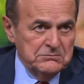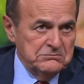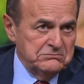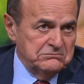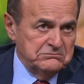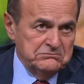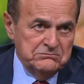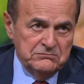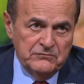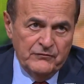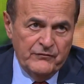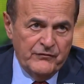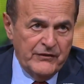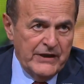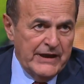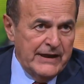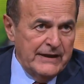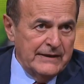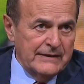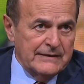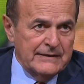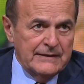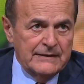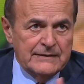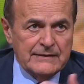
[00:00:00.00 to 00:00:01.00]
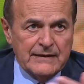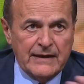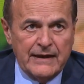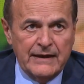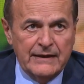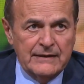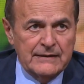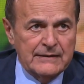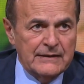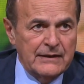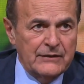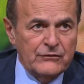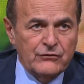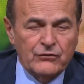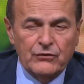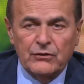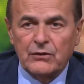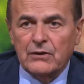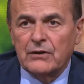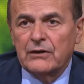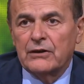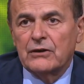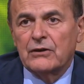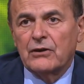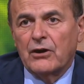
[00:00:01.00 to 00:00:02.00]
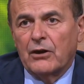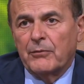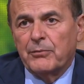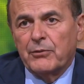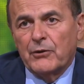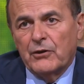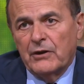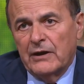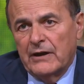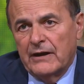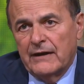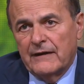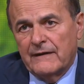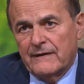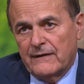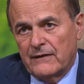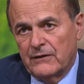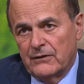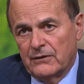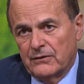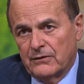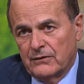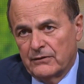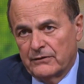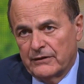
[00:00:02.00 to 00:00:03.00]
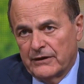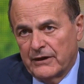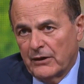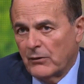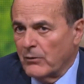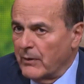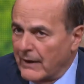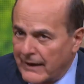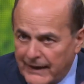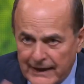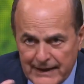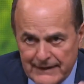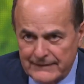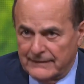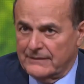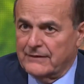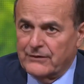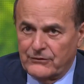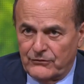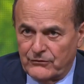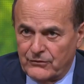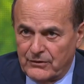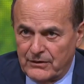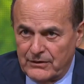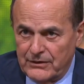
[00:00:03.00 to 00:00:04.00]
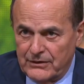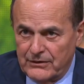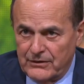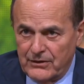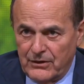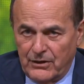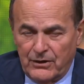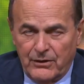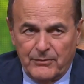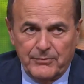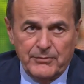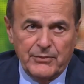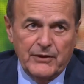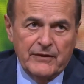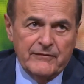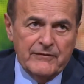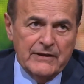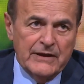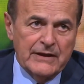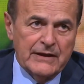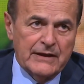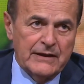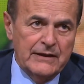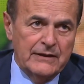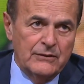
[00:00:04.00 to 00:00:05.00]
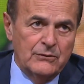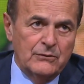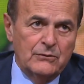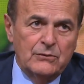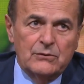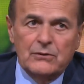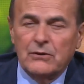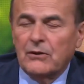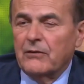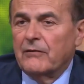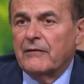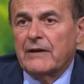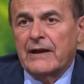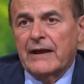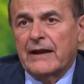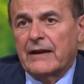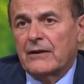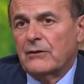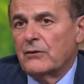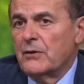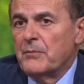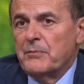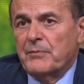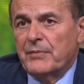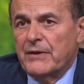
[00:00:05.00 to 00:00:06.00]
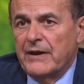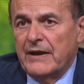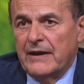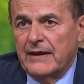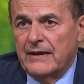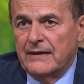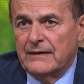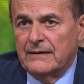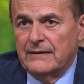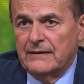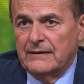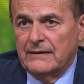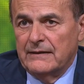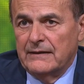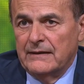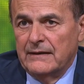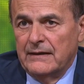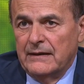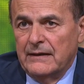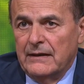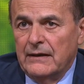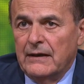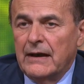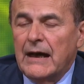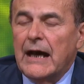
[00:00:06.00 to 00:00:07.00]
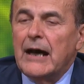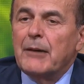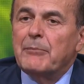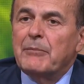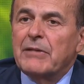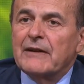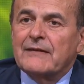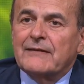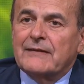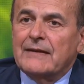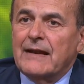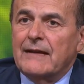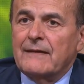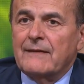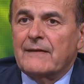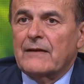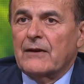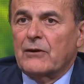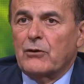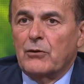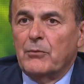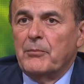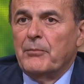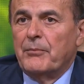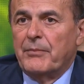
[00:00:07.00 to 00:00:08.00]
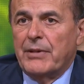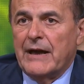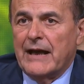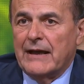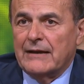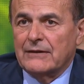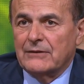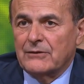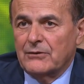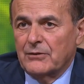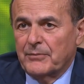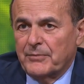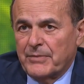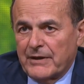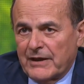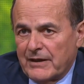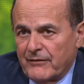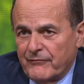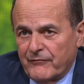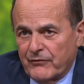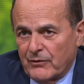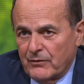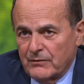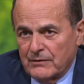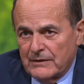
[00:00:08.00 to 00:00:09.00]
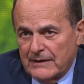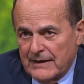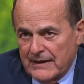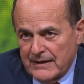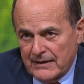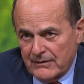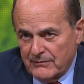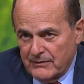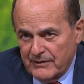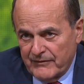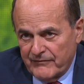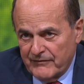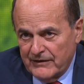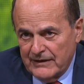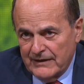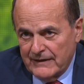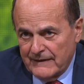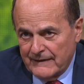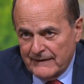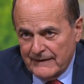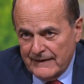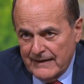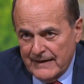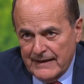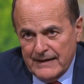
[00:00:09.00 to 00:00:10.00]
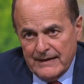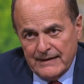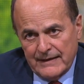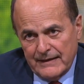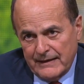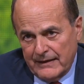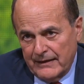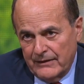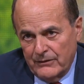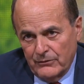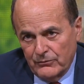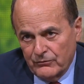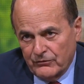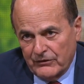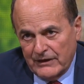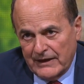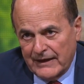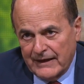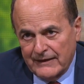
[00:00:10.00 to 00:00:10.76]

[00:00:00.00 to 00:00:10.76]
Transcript: 20-30 giorni dopo le elezioni, 40 giorni dopo, avere un governo in piedi abbastanza compatto per affrontare una finanziaria che non sarà